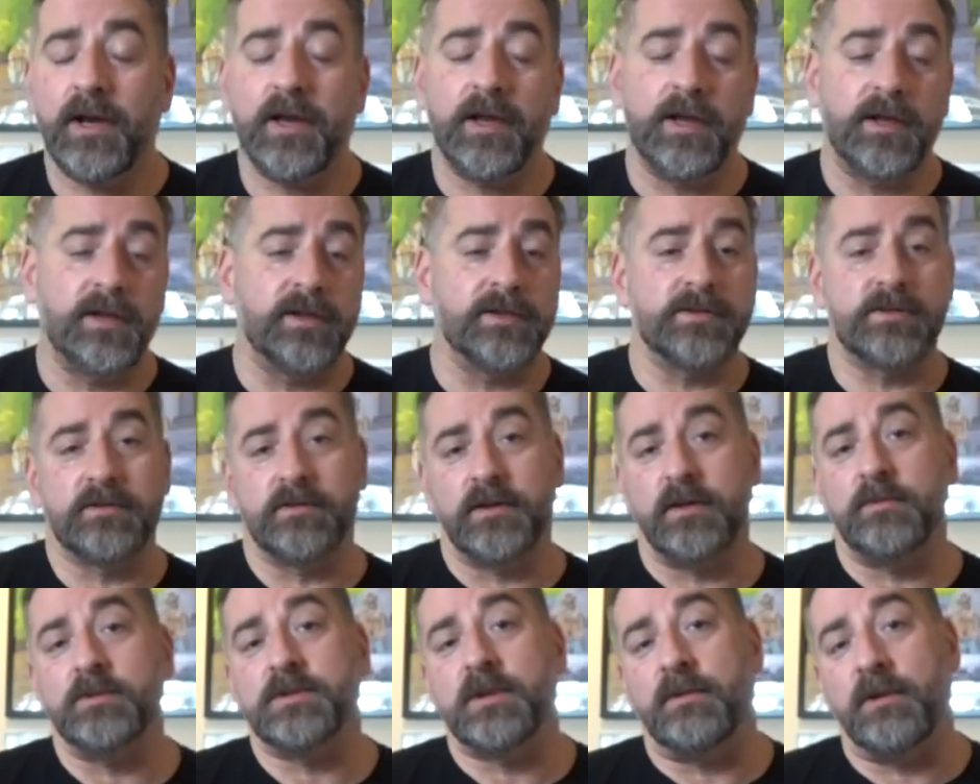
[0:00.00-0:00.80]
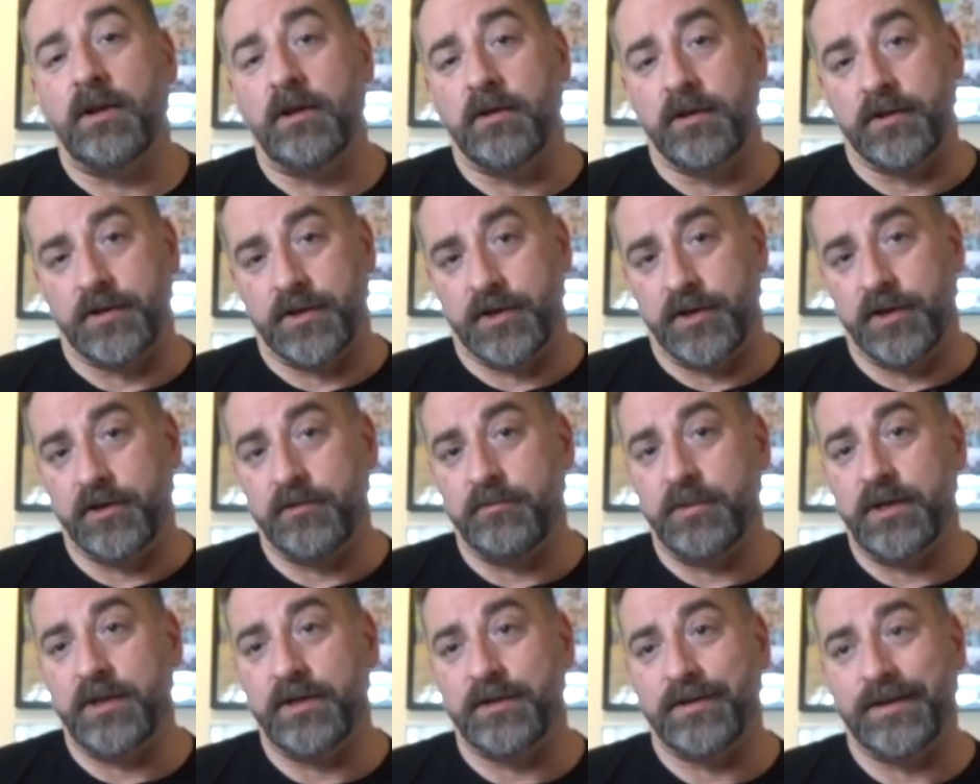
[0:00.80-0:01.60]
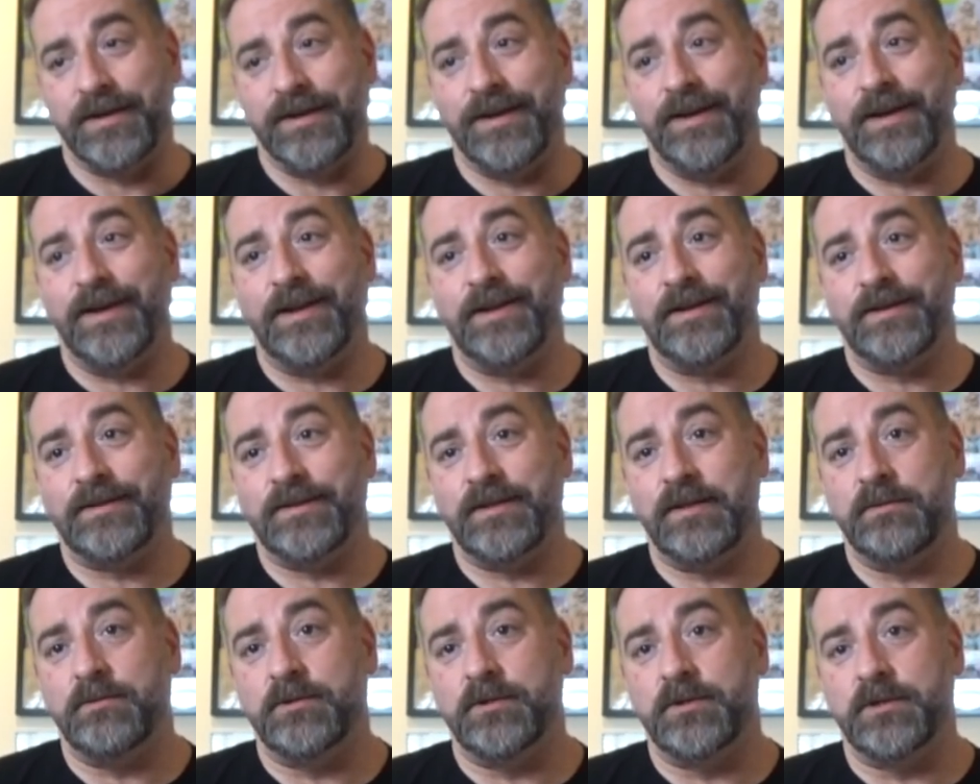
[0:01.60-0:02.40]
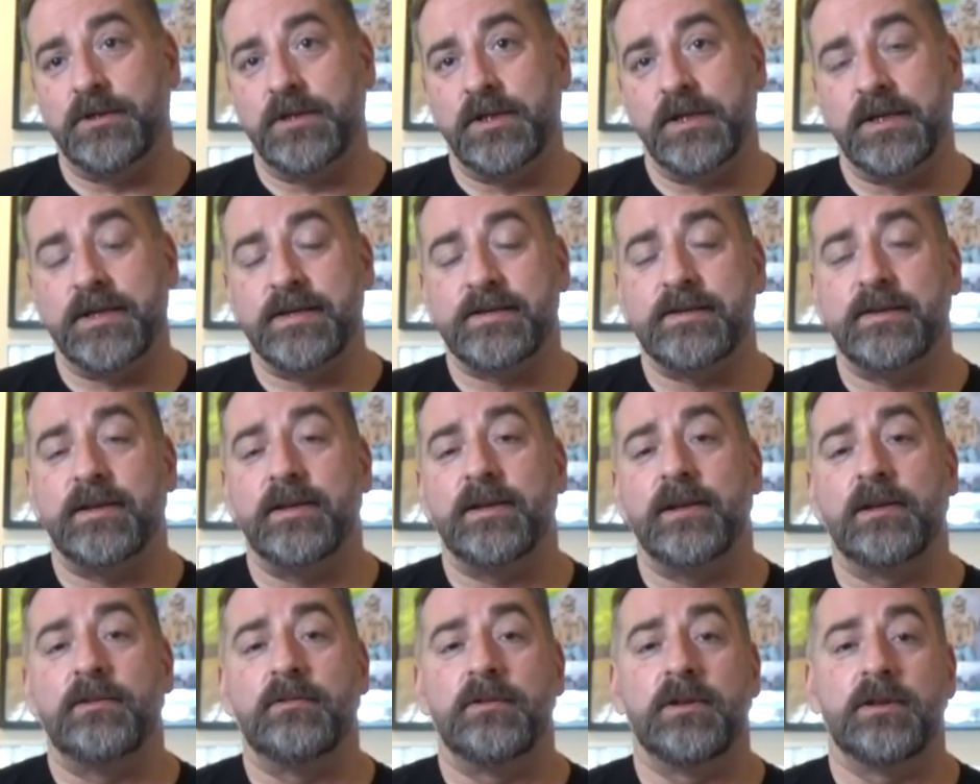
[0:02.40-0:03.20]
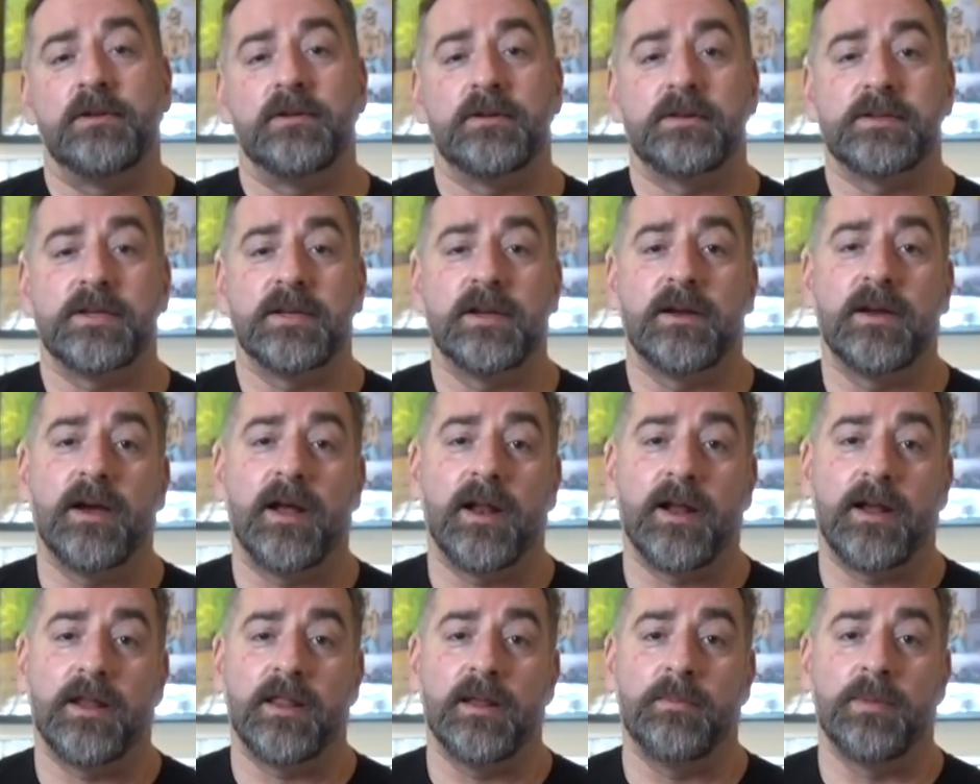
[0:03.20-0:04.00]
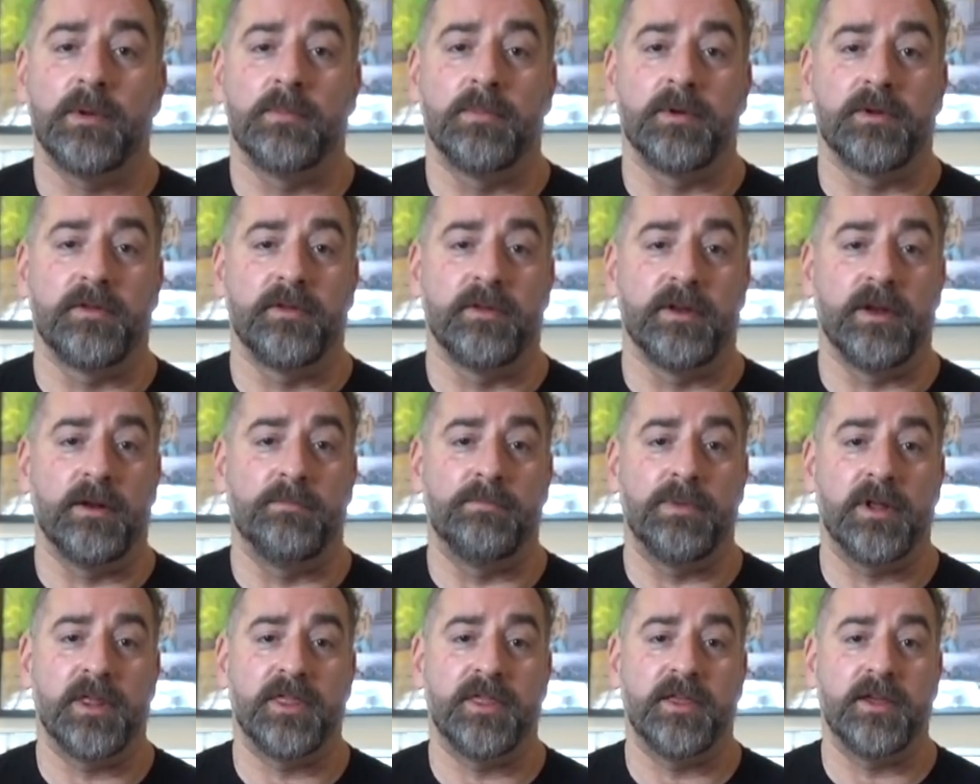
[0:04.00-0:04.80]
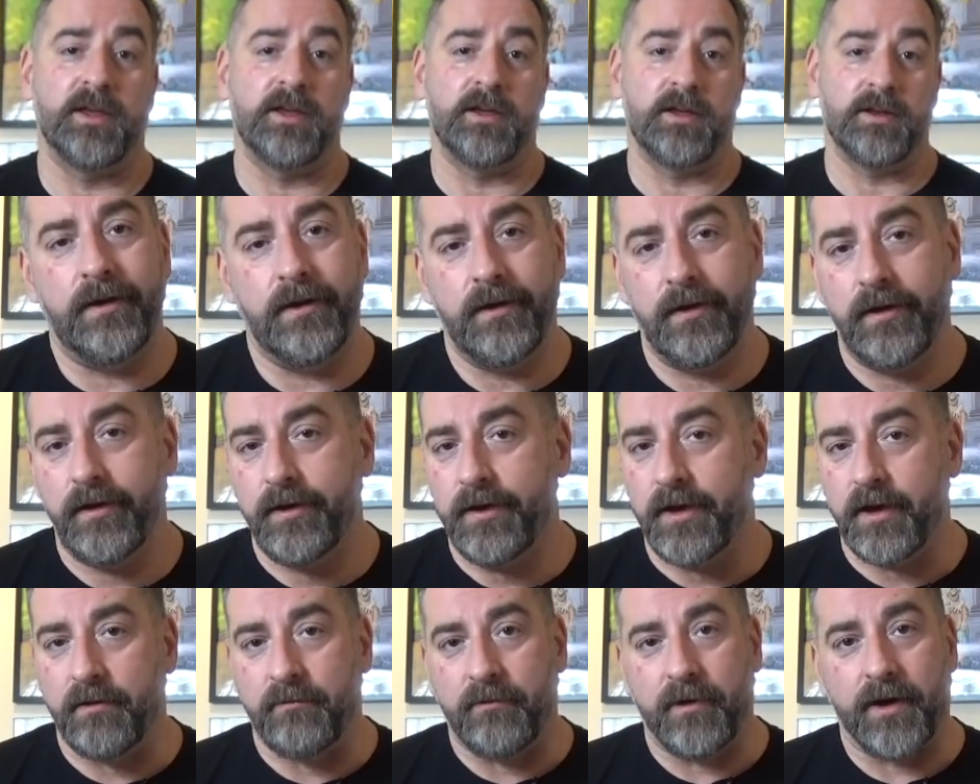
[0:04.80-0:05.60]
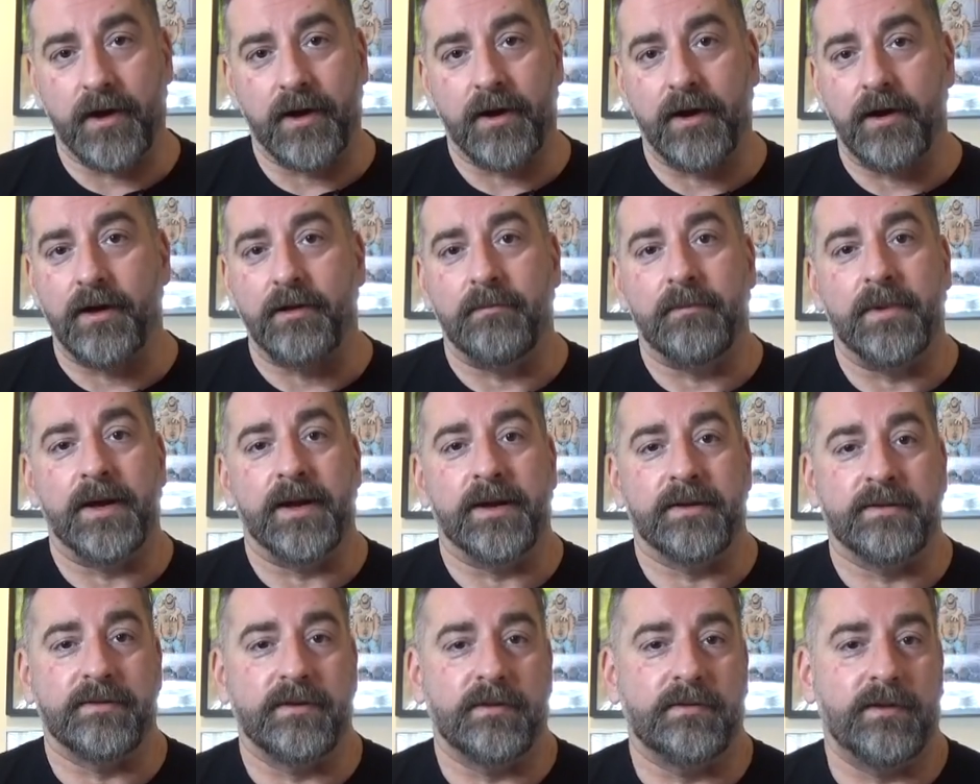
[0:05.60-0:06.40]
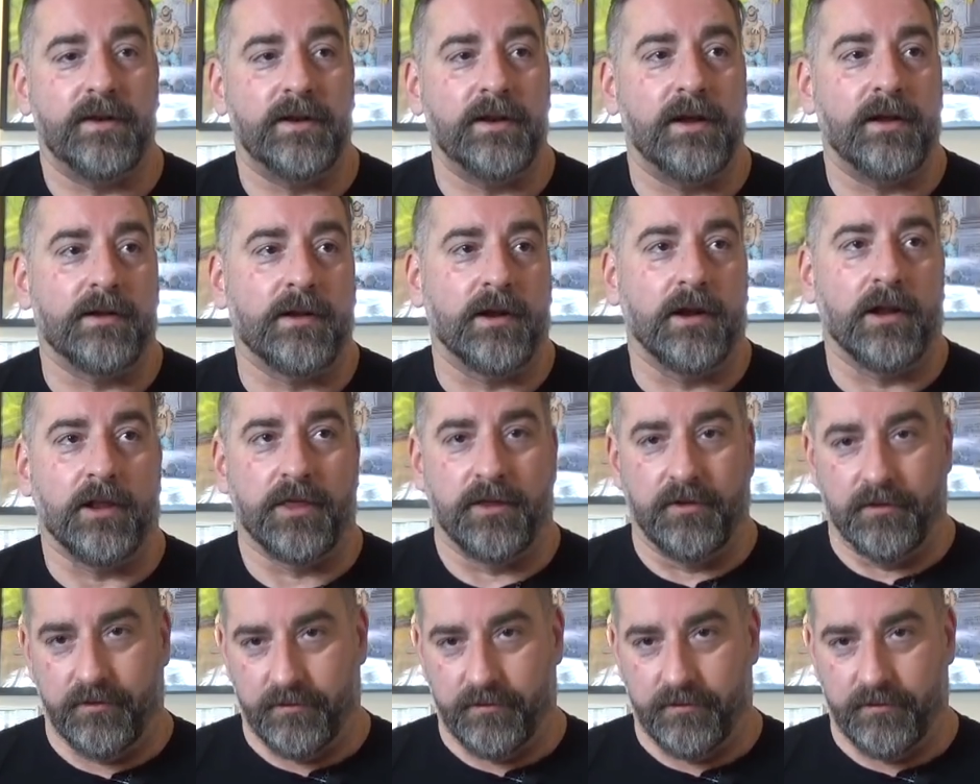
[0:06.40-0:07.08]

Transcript: y de esto ya hemos hablado anteriormente, el activo no tiene que ser el único que se encargue de proporcionar placer y llevar la marcha de la relación